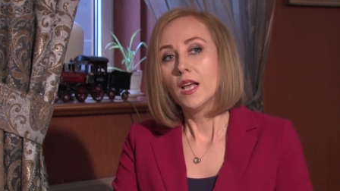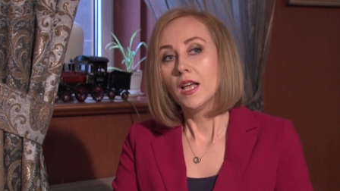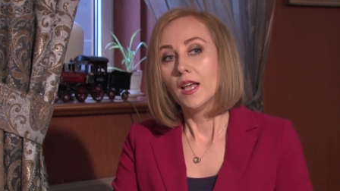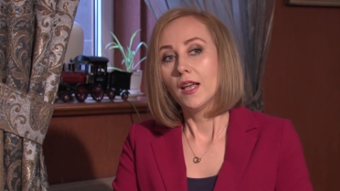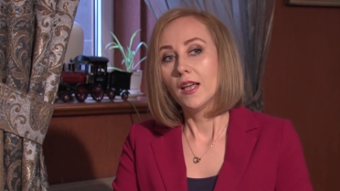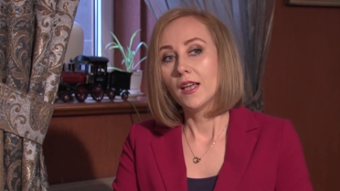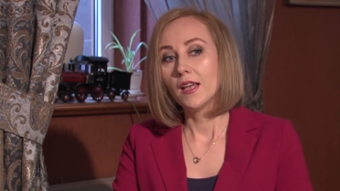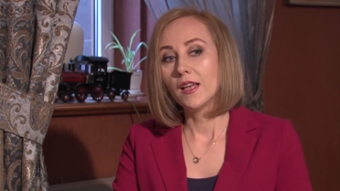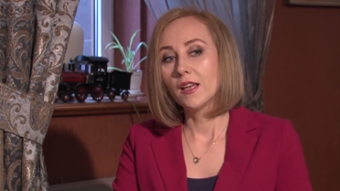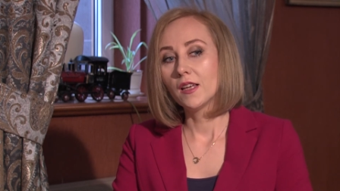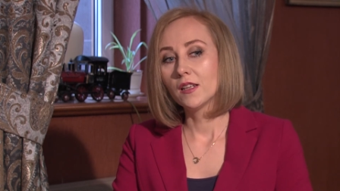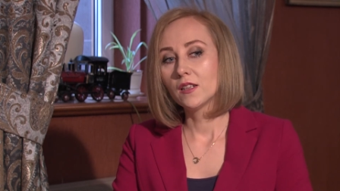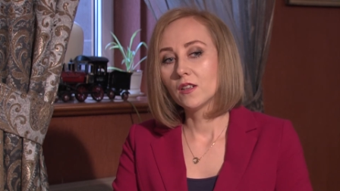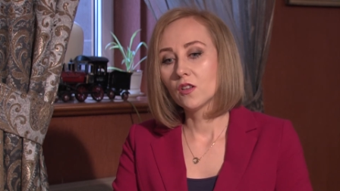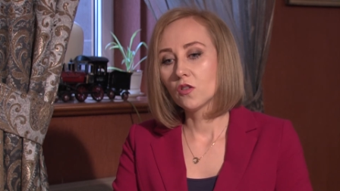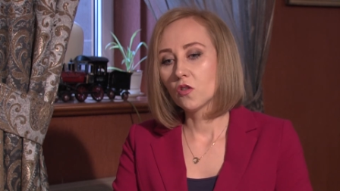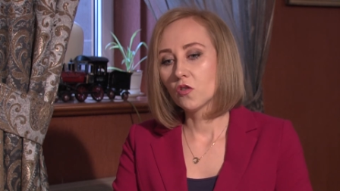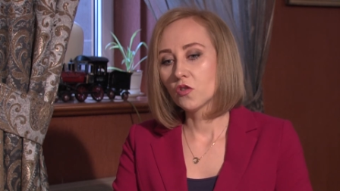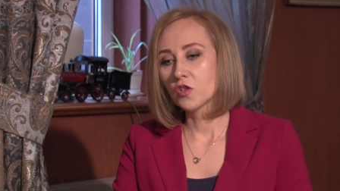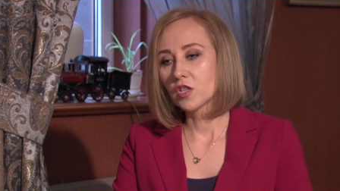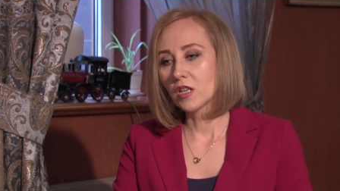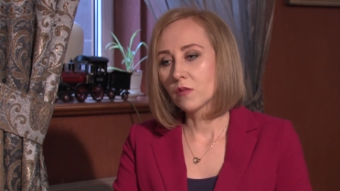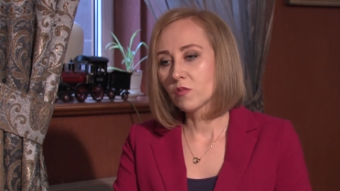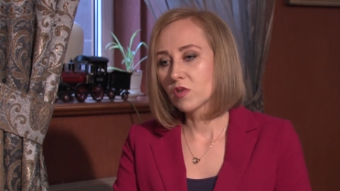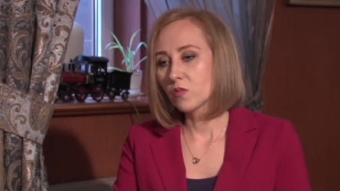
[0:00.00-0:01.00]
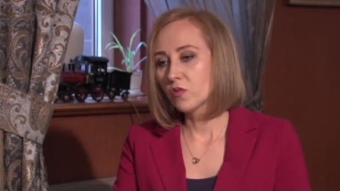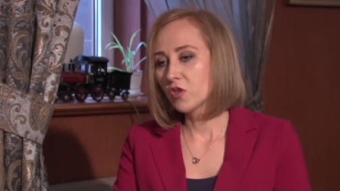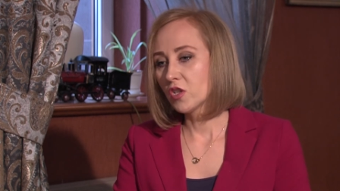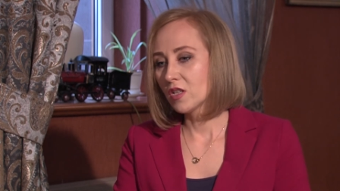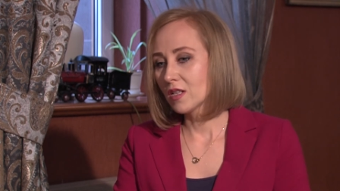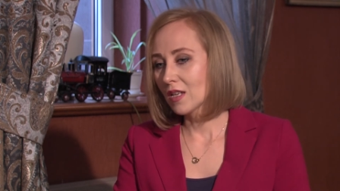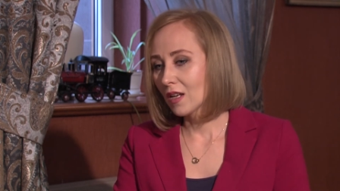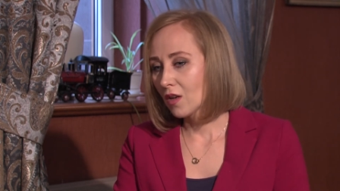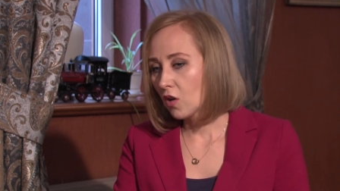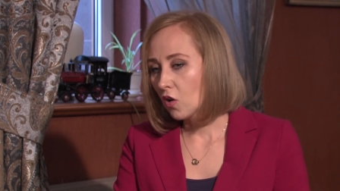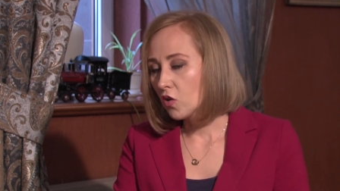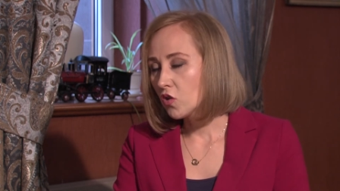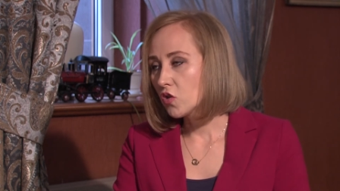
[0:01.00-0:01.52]
E, tylko chciałam, żeby się
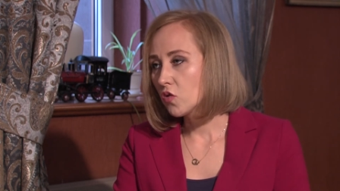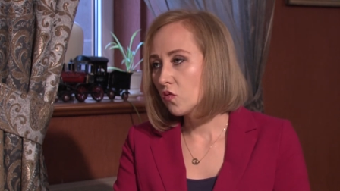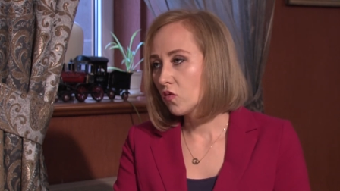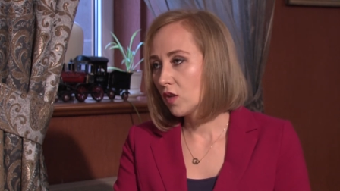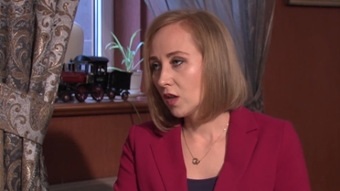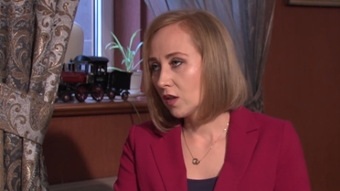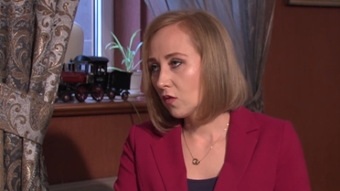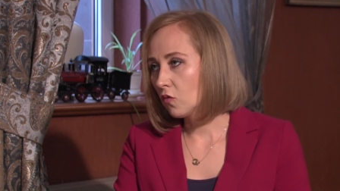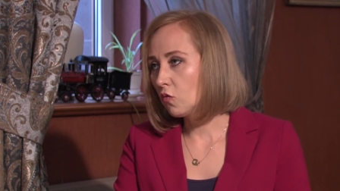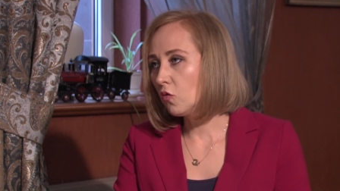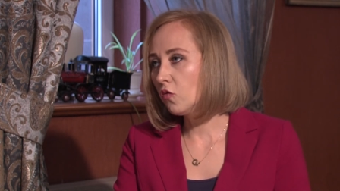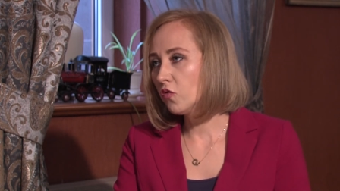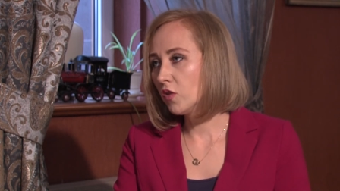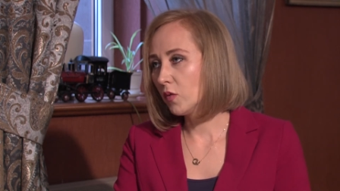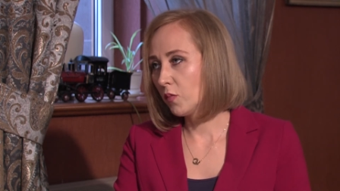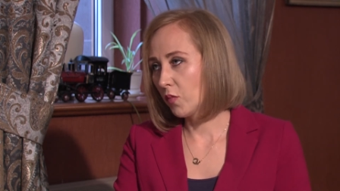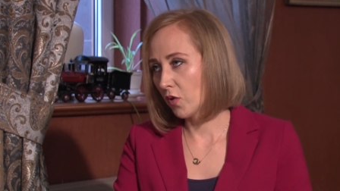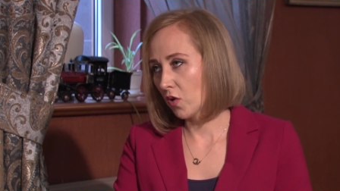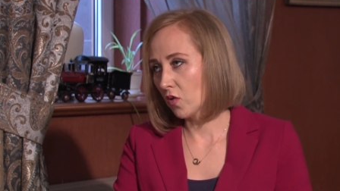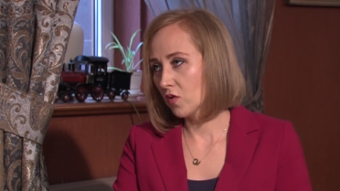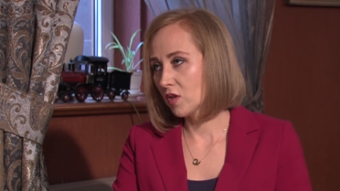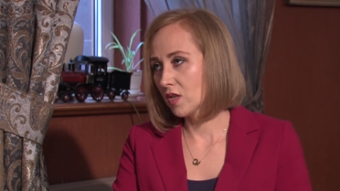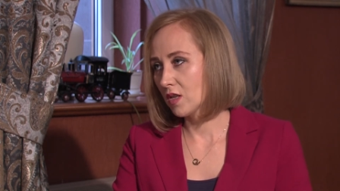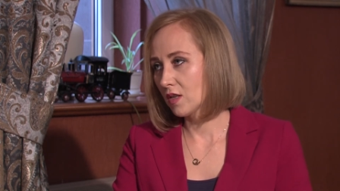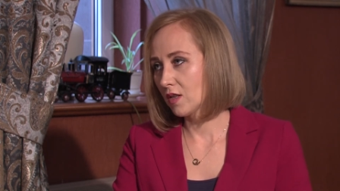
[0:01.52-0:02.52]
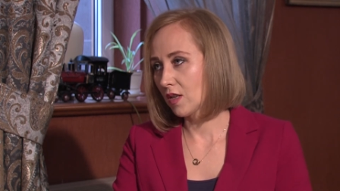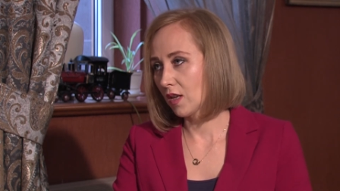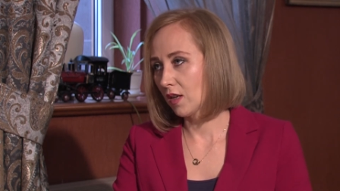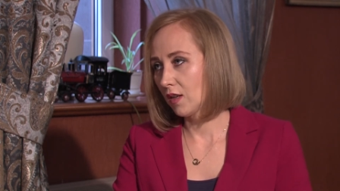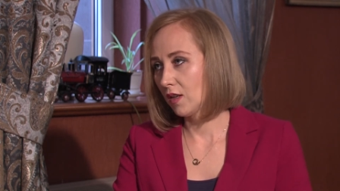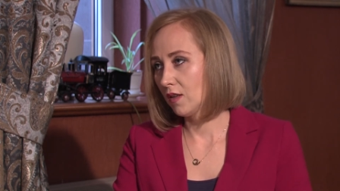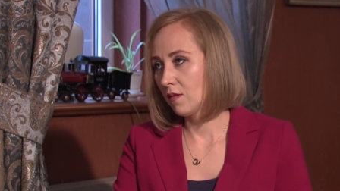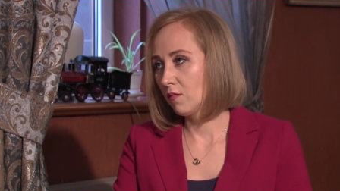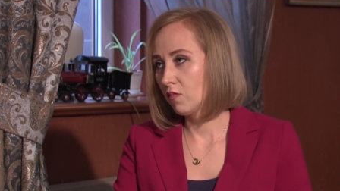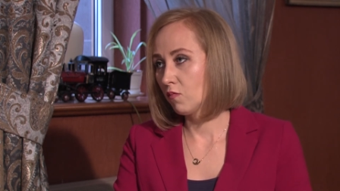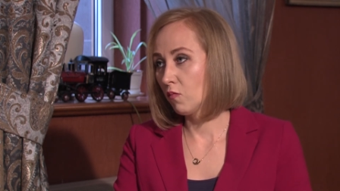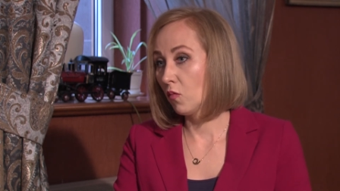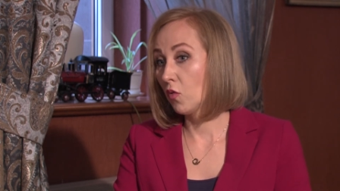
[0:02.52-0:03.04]
zakończył ten główny proces
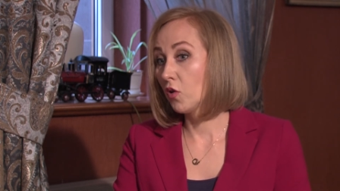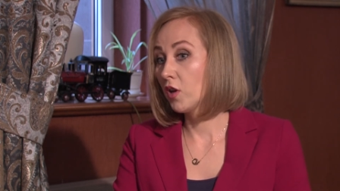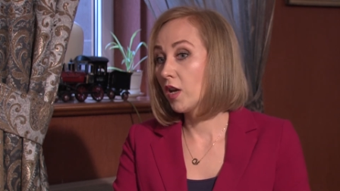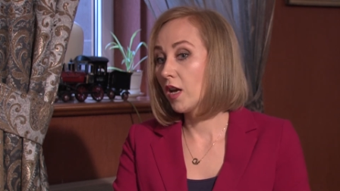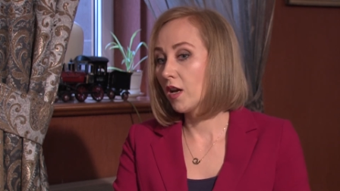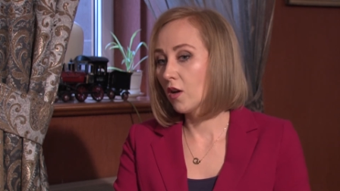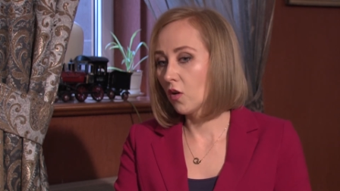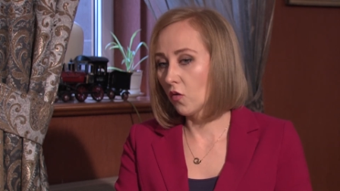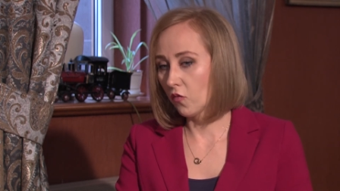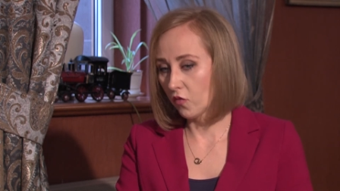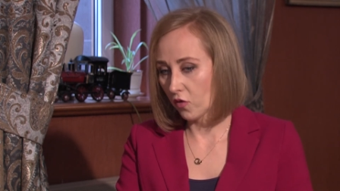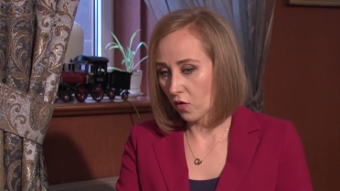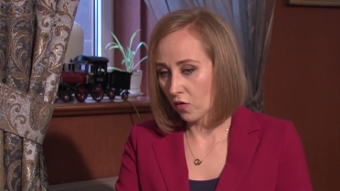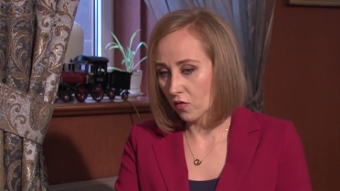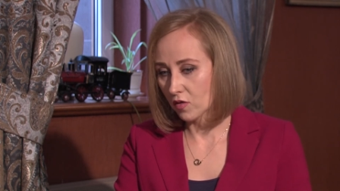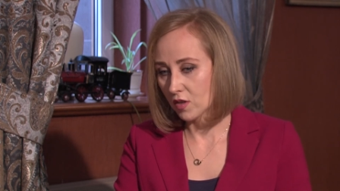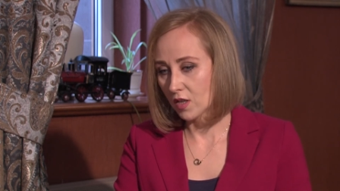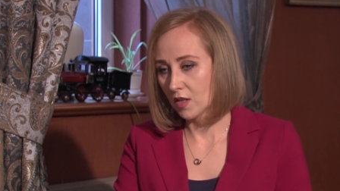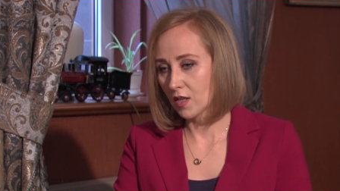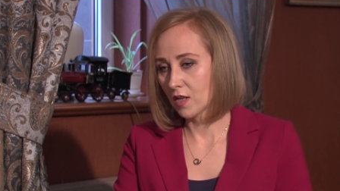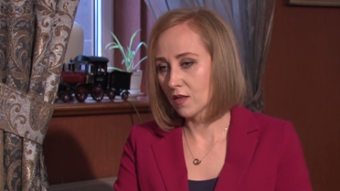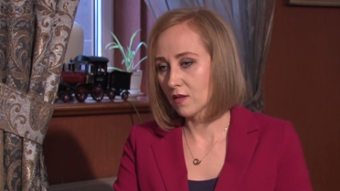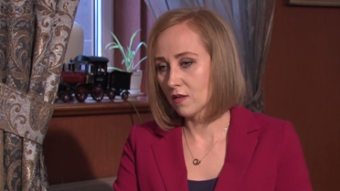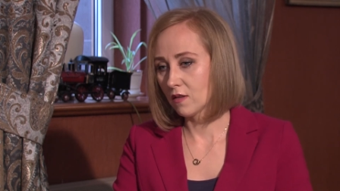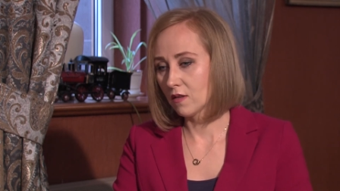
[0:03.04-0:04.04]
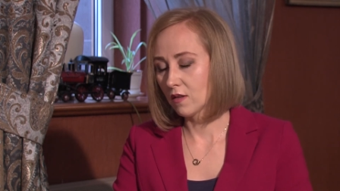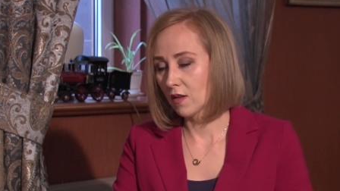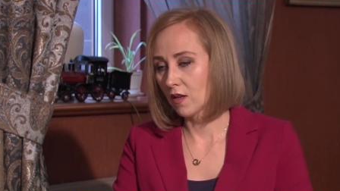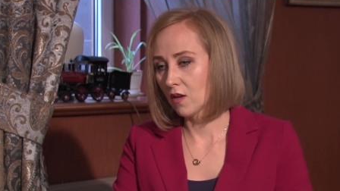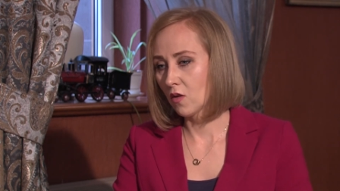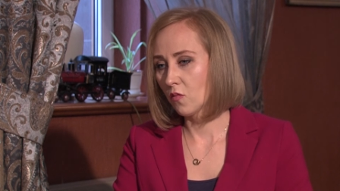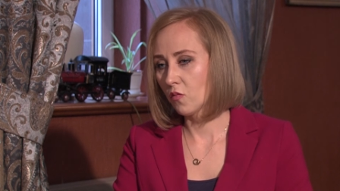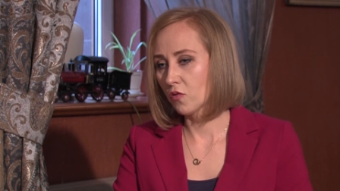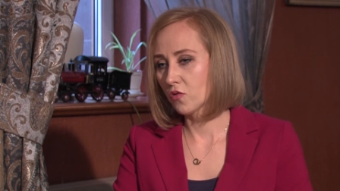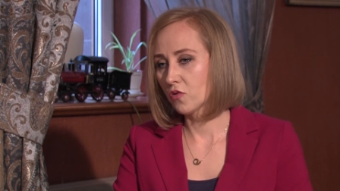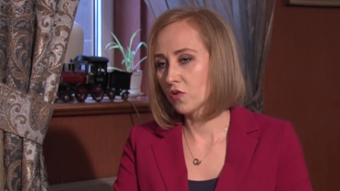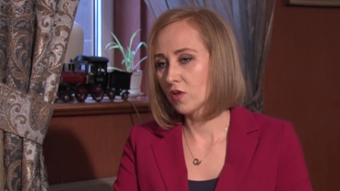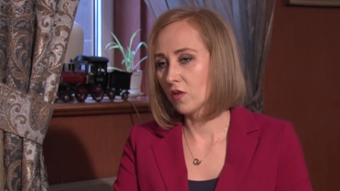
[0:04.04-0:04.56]
taki mojego wychodzenia z niskiego
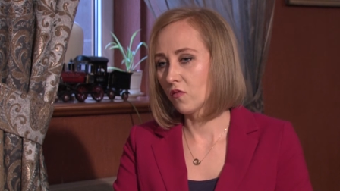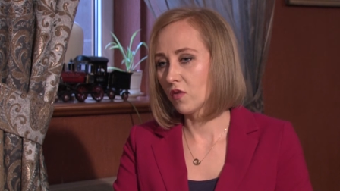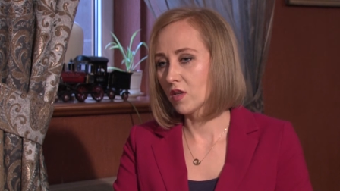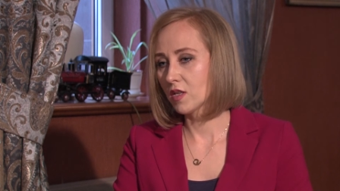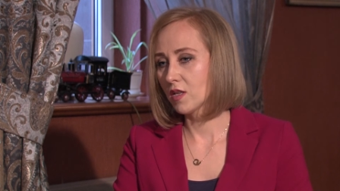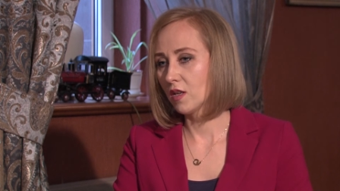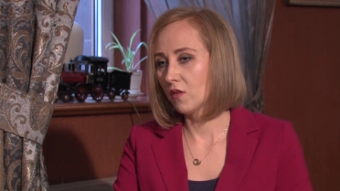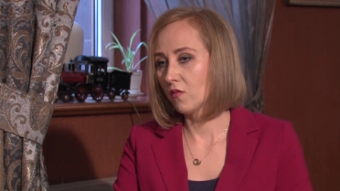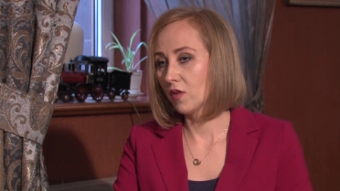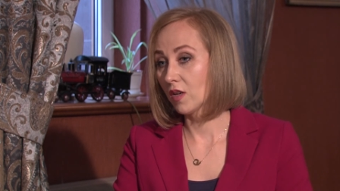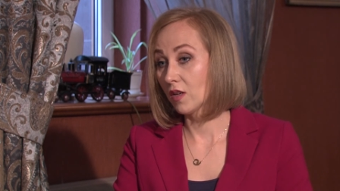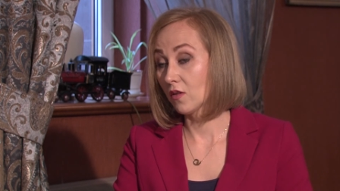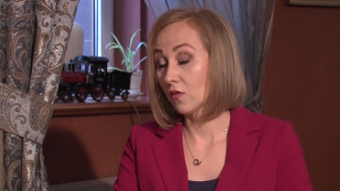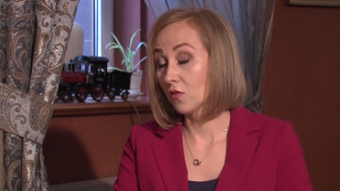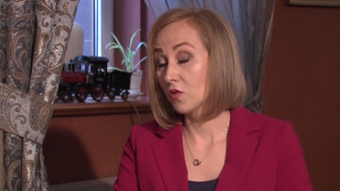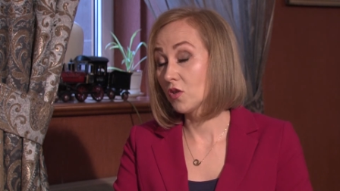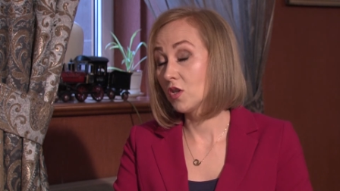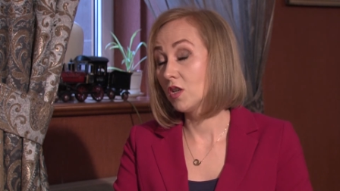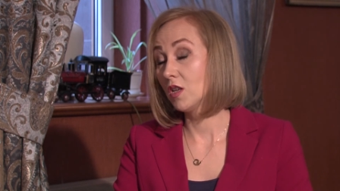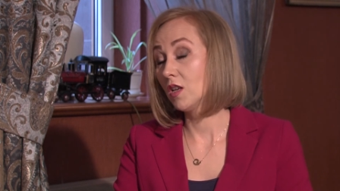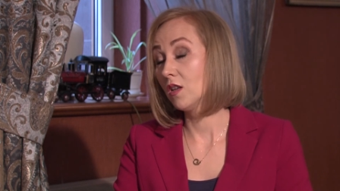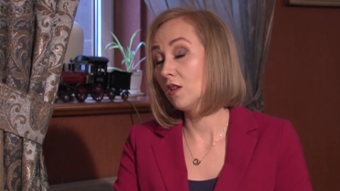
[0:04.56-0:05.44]
poczucia własnej wartości.